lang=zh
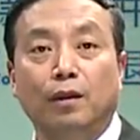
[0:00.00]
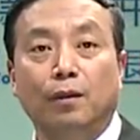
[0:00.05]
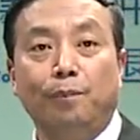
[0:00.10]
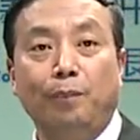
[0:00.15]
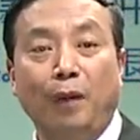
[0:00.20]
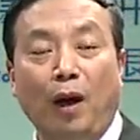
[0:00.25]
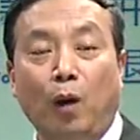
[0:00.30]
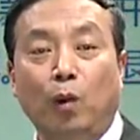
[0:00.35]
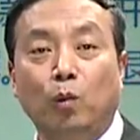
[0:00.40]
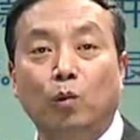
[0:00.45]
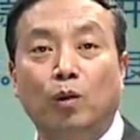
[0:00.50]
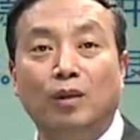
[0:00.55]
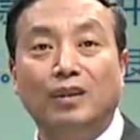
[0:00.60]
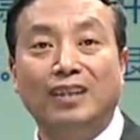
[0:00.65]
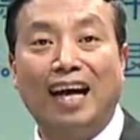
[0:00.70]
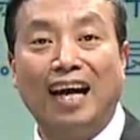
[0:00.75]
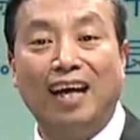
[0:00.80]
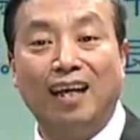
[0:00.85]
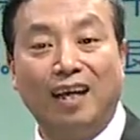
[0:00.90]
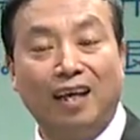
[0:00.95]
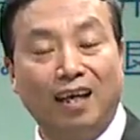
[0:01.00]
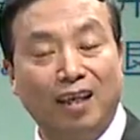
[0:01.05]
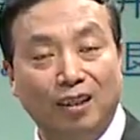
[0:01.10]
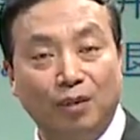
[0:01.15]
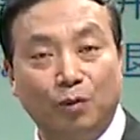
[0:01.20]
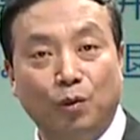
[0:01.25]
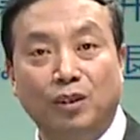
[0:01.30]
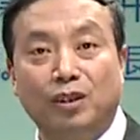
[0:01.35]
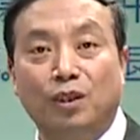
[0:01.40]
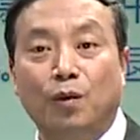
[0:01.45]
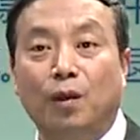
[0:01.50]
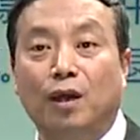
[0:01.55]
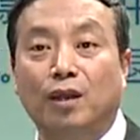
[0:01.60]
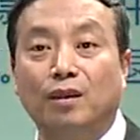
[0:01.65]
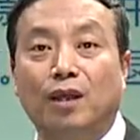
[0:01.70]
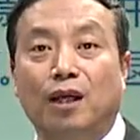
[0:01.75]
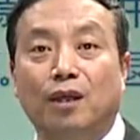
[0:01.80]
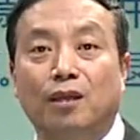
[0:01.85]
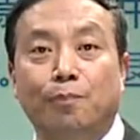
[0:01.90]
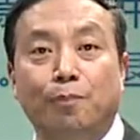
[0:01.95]
标准答案很多情况
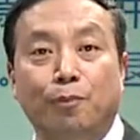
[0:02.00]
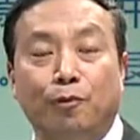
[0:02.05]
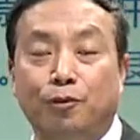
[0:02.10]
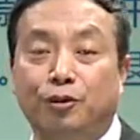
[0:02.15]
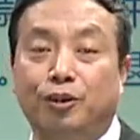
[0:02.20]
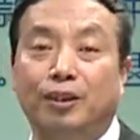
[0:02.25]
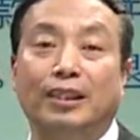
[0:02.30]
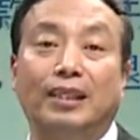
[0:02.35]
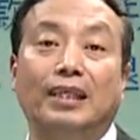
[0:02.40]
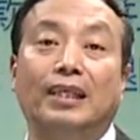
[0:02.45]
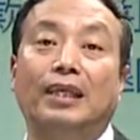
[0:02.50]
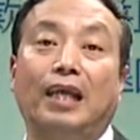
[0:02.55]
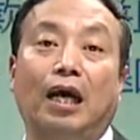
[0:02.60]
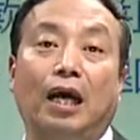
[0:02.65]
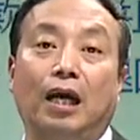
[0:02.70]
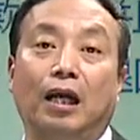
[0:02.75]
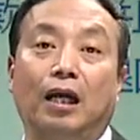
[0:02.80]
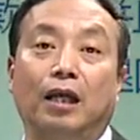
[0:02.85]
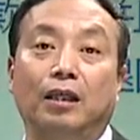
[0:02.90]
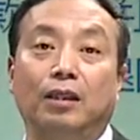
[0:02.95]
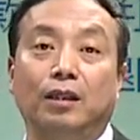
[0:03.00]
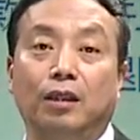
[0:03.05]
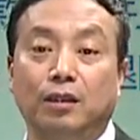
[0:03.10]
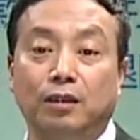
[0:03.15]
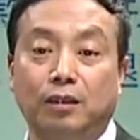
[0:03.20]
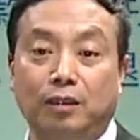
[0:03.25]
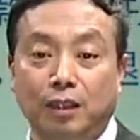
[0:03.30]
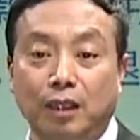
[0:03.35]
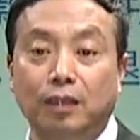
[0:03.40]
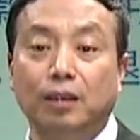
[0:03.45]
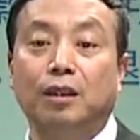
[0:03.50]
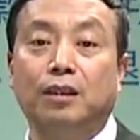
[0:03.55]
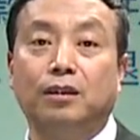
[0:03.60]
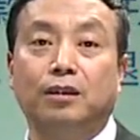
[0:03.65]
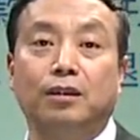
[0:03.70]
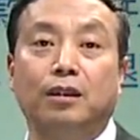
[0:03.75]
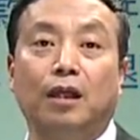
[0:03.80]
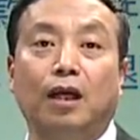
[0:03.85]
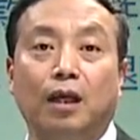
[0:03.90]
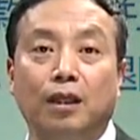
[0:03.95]
下是不止一个答案，也真的
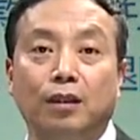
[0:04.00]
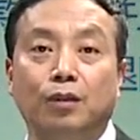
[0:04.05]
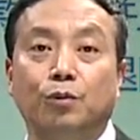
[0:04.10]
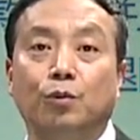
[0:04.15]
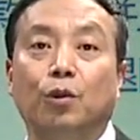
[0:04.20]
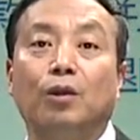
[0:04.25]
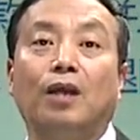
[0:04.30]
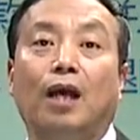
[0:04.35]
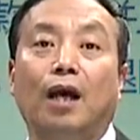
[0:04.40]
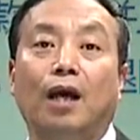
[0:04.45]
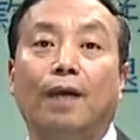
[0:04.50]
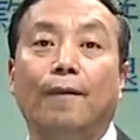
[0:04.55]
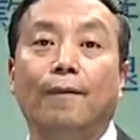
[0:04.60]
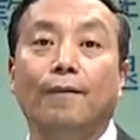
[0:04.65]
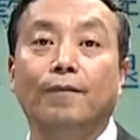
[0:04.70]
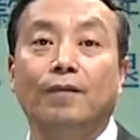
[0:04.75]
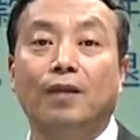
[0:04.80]
是很多答案。